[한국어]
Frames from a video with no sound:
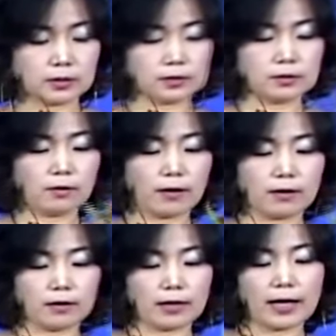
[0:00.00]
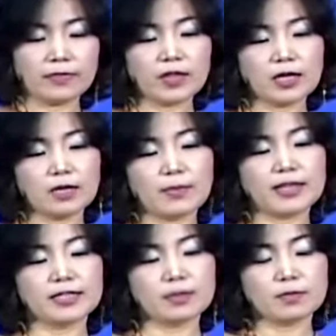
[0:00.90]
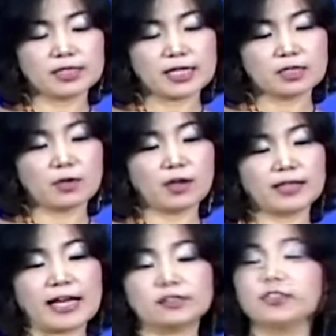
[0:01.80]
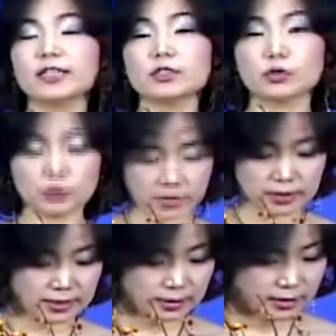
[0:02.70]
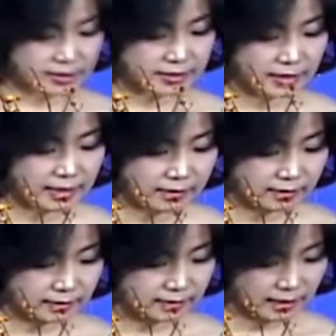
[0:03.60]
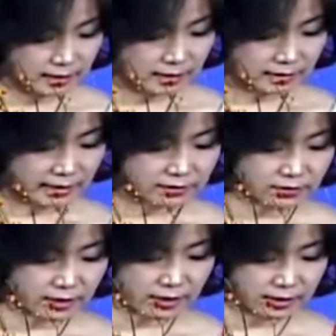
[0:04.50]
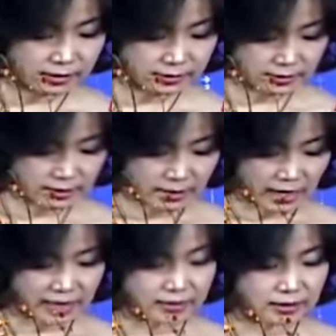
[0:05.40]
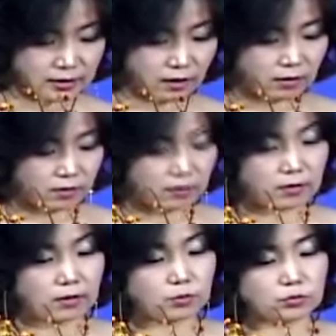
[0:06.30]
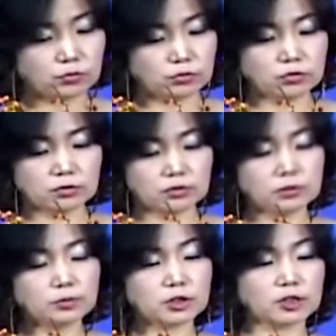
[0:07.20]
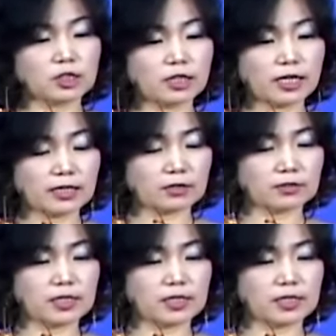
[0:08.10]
그래서 그러니까 한 단에 맨드라미 사시면 한 다섯 대 정도 있죠. 되잖아요. 그러니까 다섯 대를 한 어, 묶음으로 처리한다고